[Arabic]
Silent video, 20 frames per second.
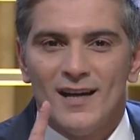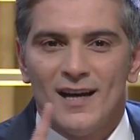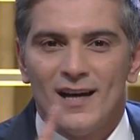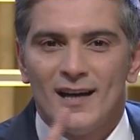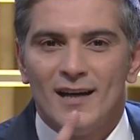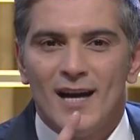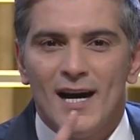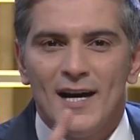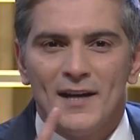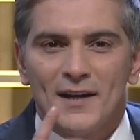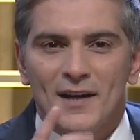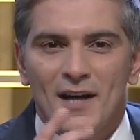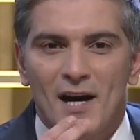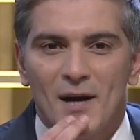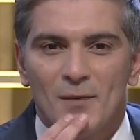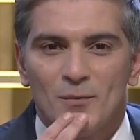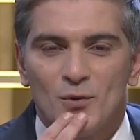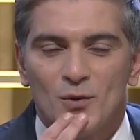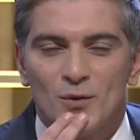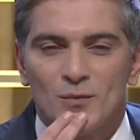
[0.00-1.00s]
لا
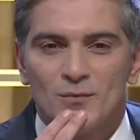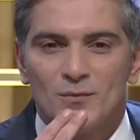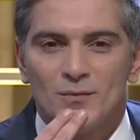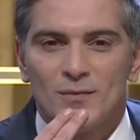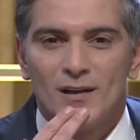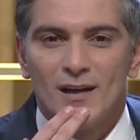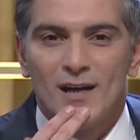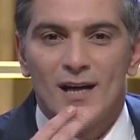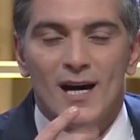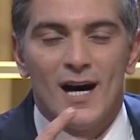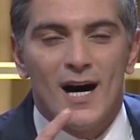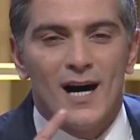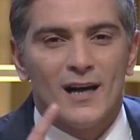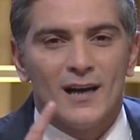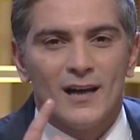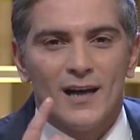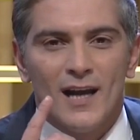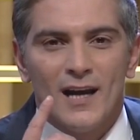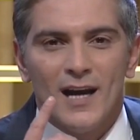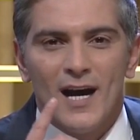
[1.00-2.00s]
يرحمهم
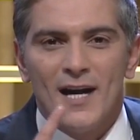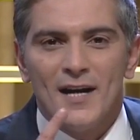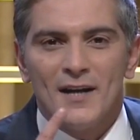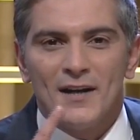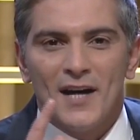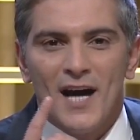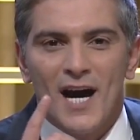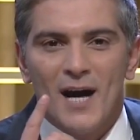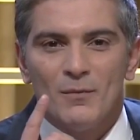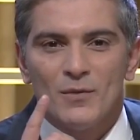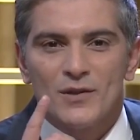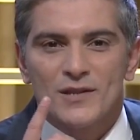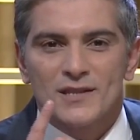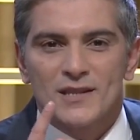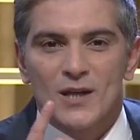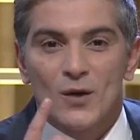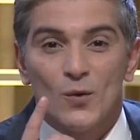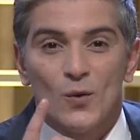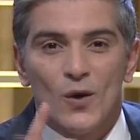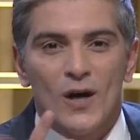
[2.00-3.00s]
الله لا يرحم
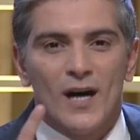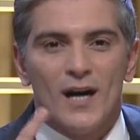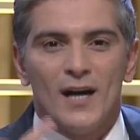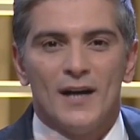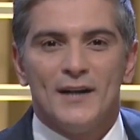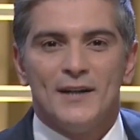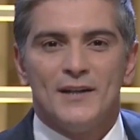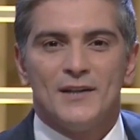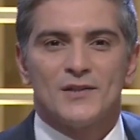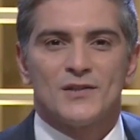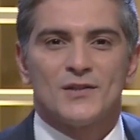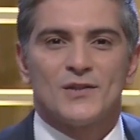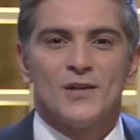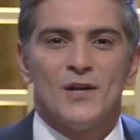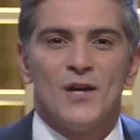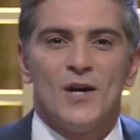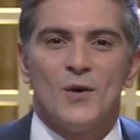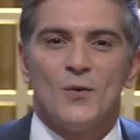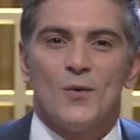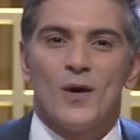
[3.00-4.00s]
السواها هيك
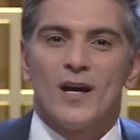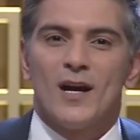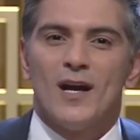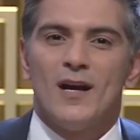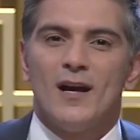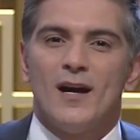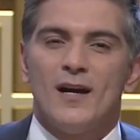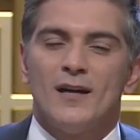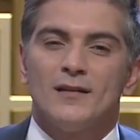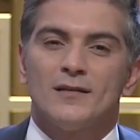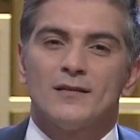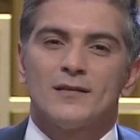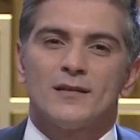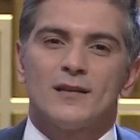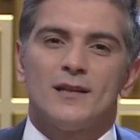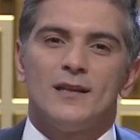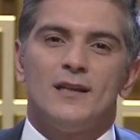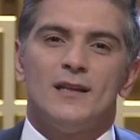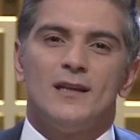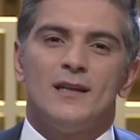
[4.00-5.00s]
والله لا
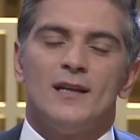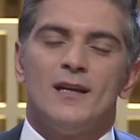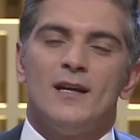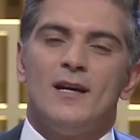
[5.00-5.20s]
ينطيه